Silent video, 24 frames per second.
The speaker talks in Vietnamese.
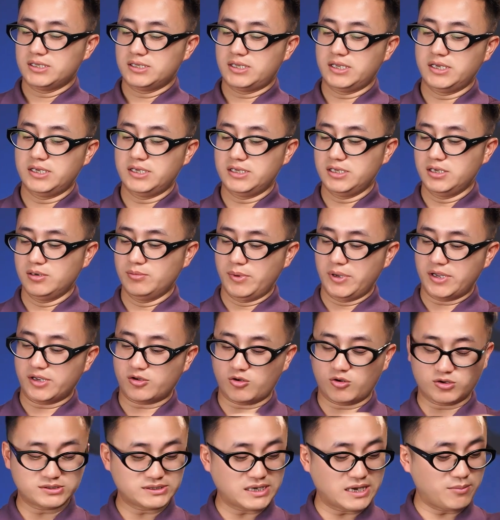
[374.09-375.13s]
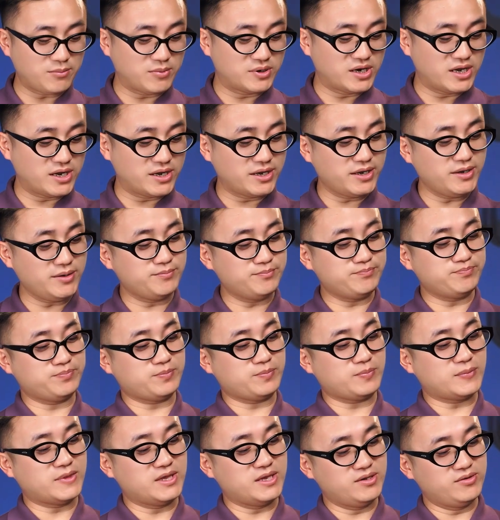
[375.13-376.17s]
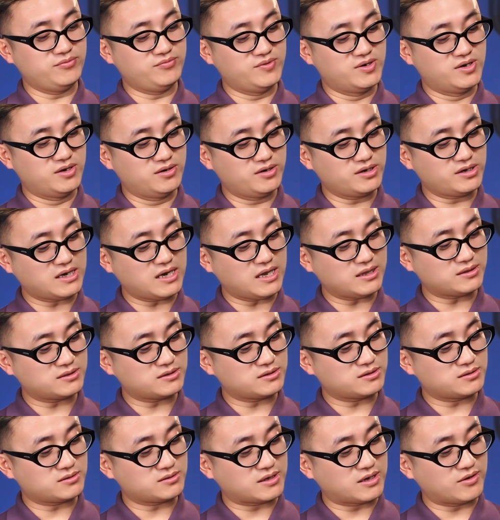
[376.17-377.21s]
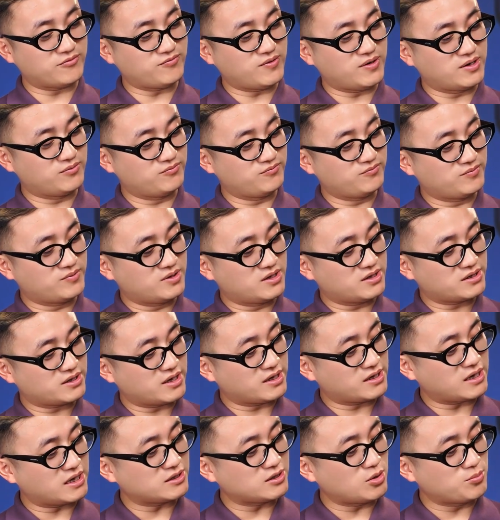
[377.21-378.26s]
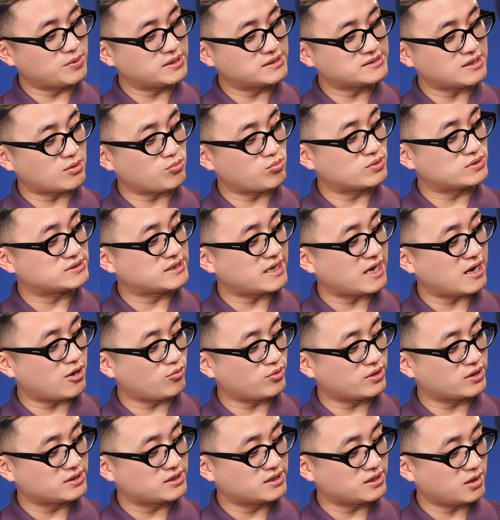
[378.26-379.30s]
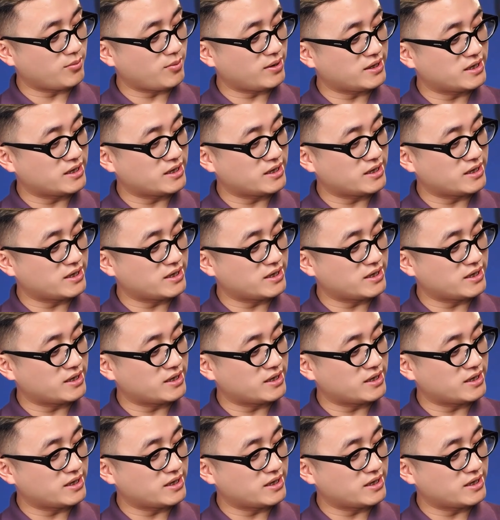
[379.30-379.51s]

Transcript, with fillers: thì như mình có xem ở đây ấy, thì với cắt cái phần cái cắt tông bên trong của treo này thì các